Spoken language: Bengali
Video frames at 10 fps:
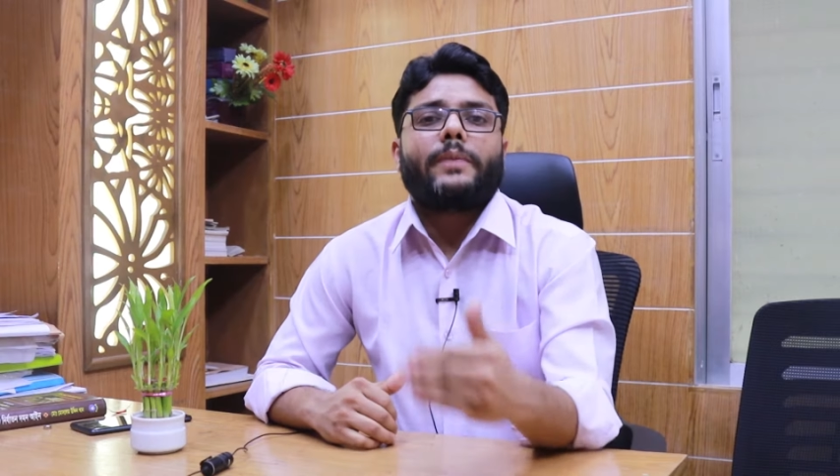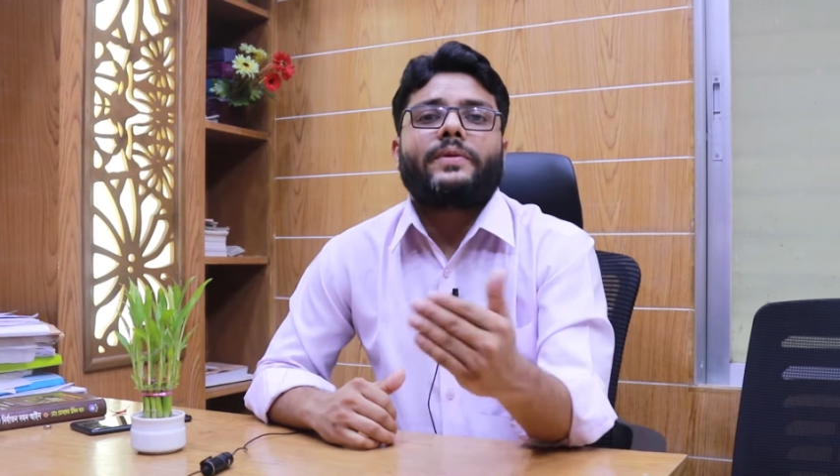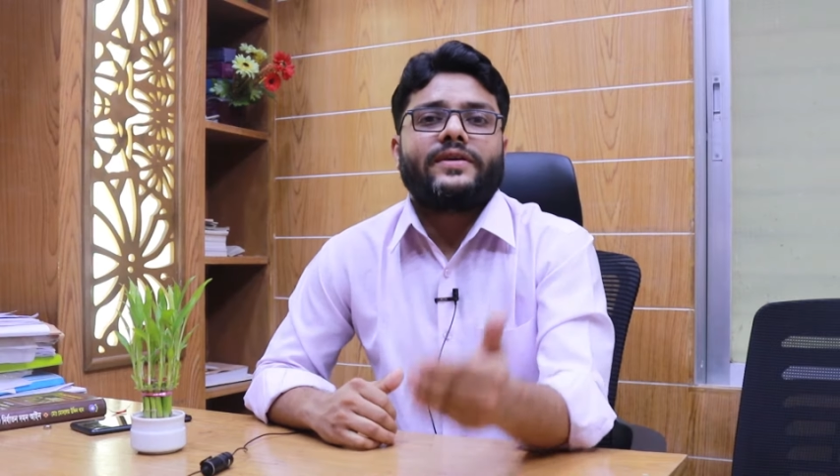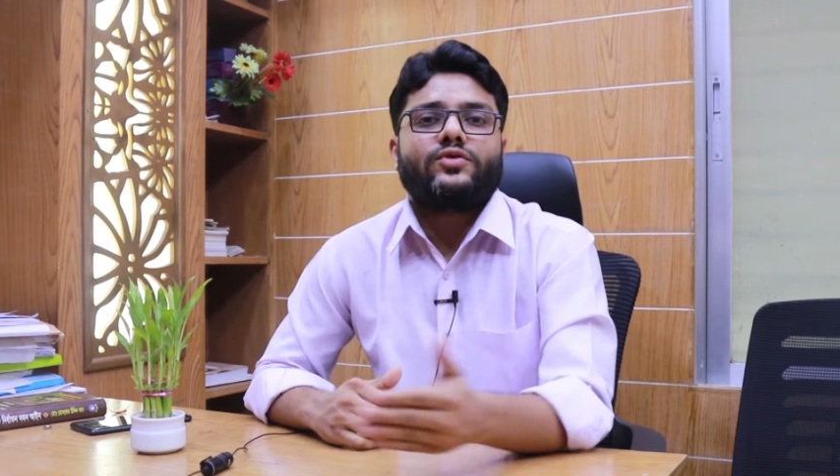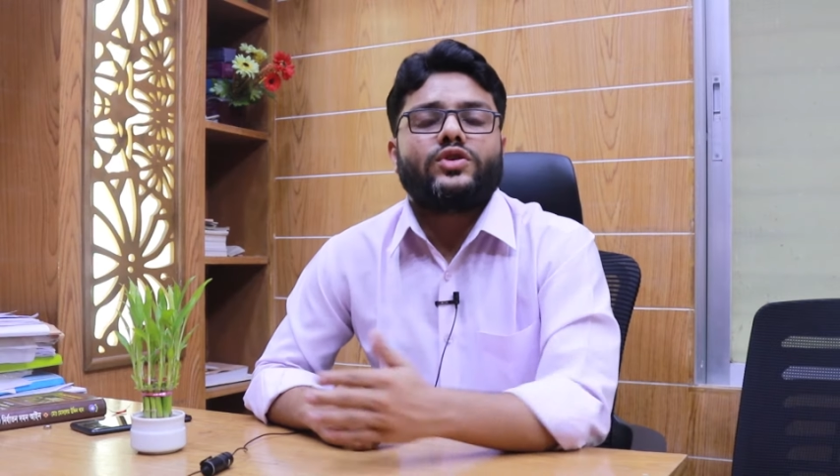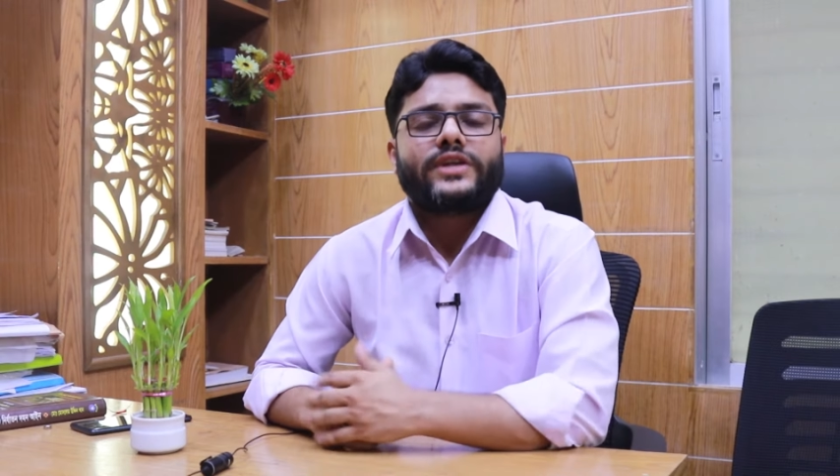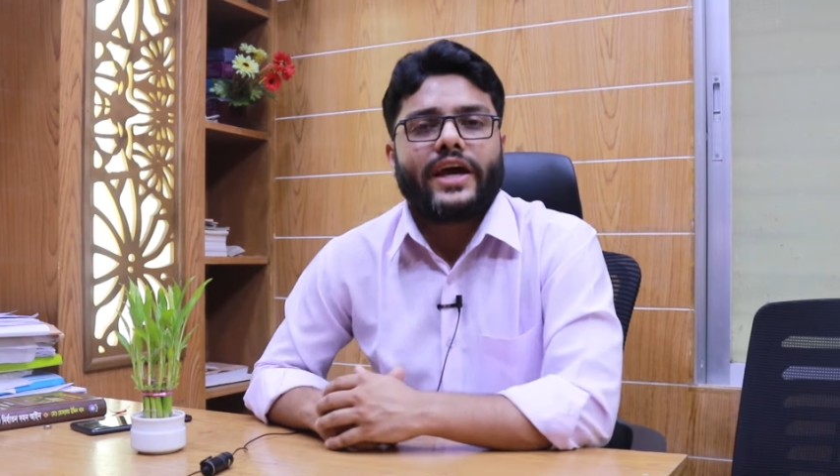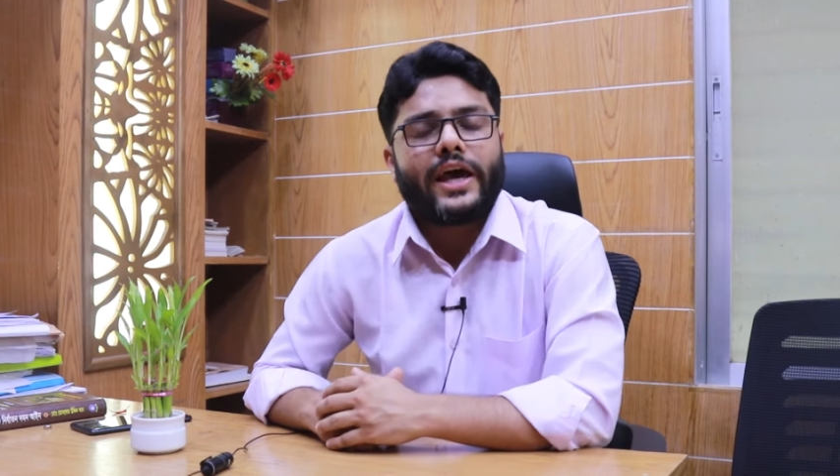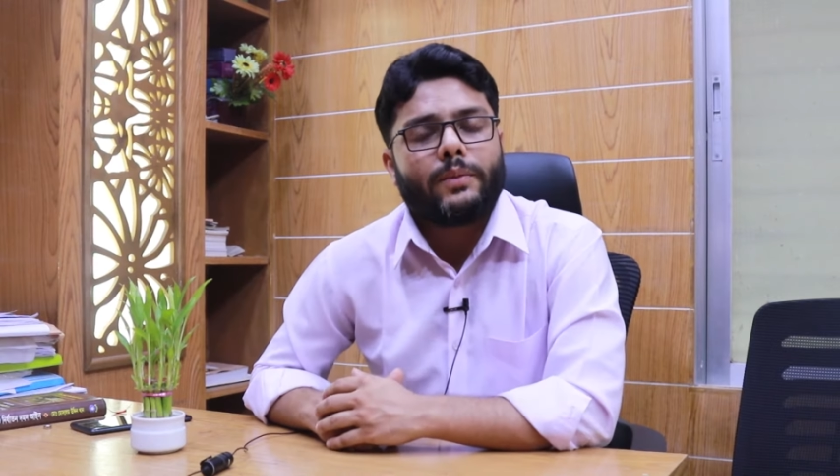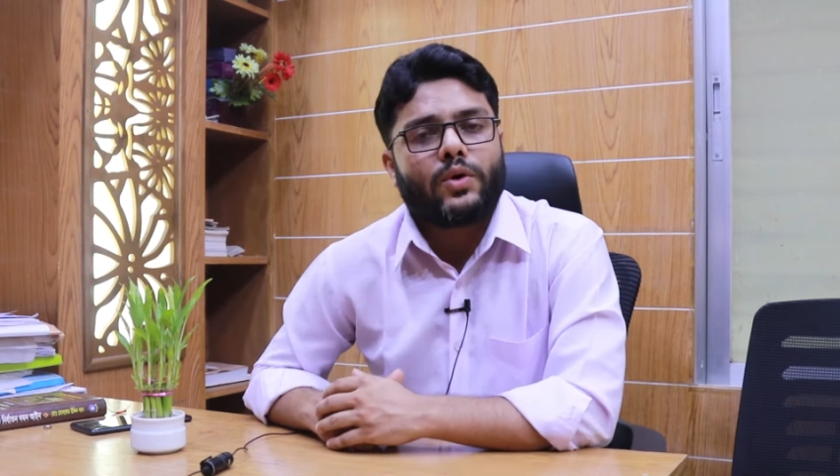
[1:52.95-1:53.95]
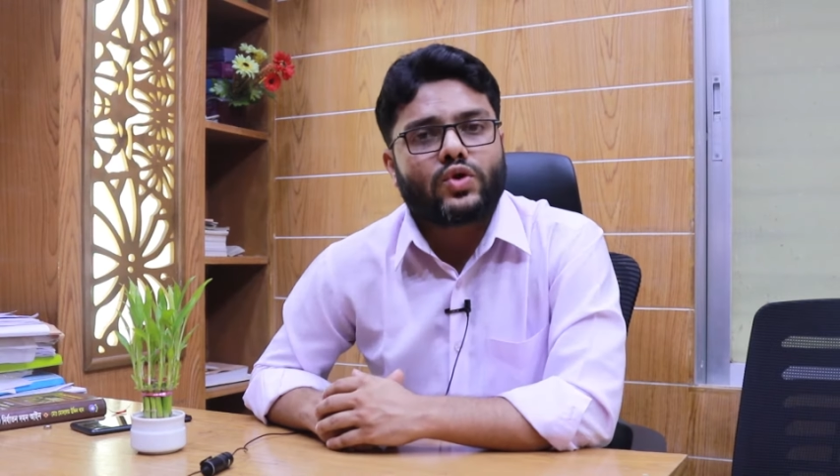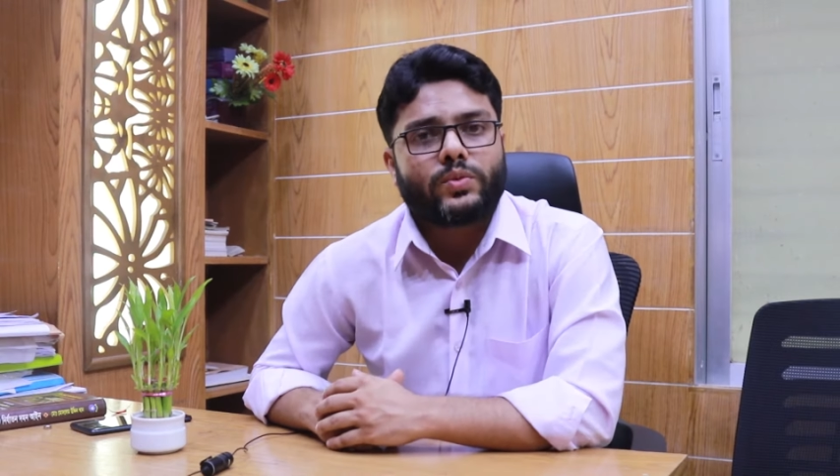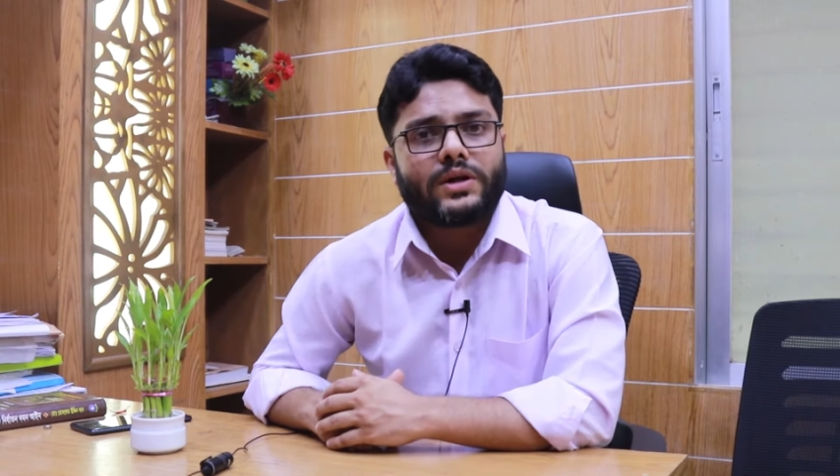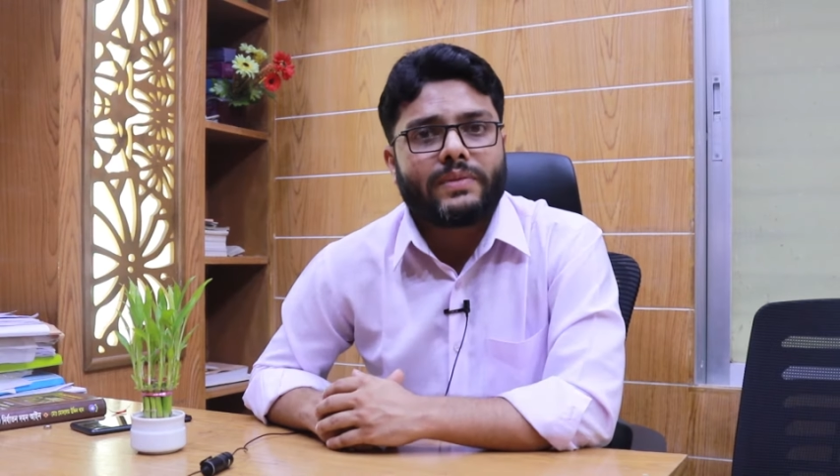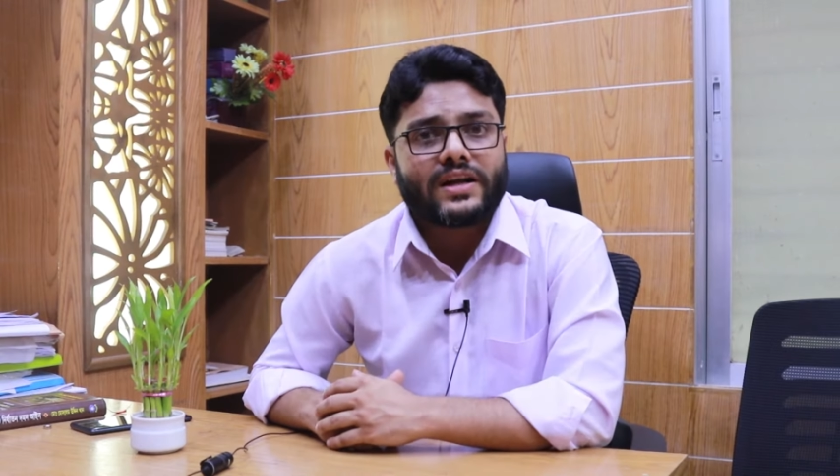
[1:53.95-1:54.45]
র্যাপ কেস হয়ে যায় হ্যাঁ
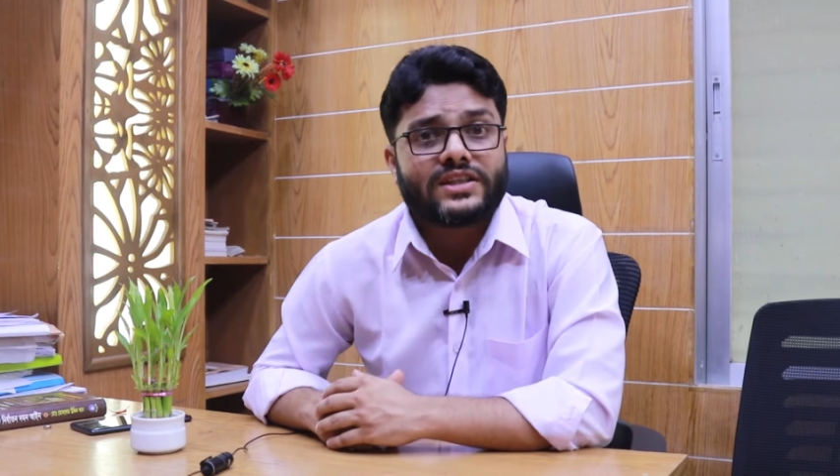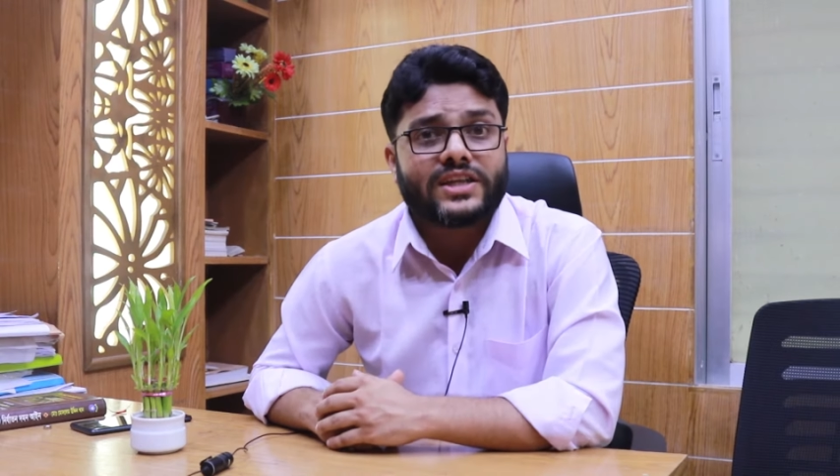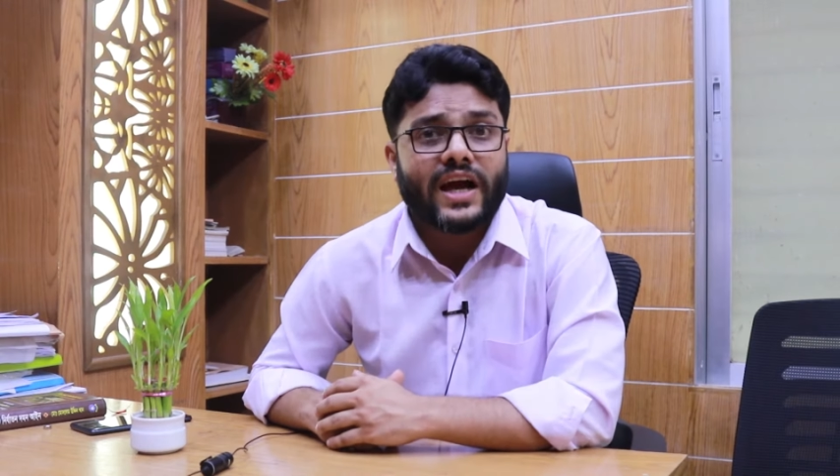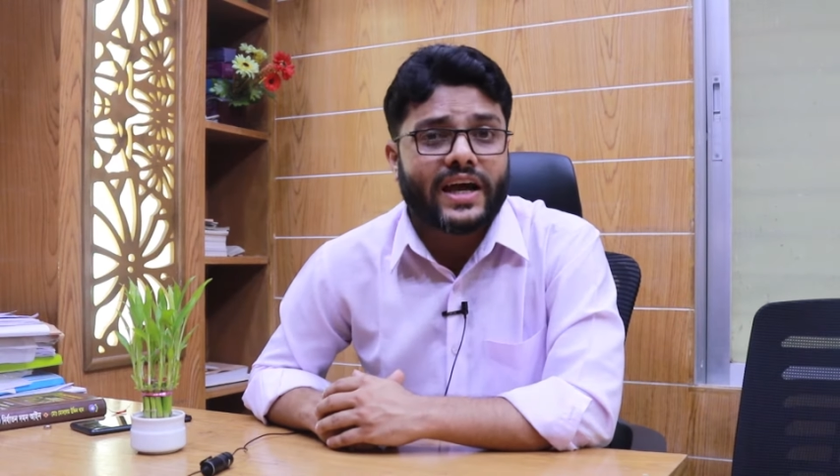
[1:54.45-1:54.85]
বর্তমানে বাংলাদেশে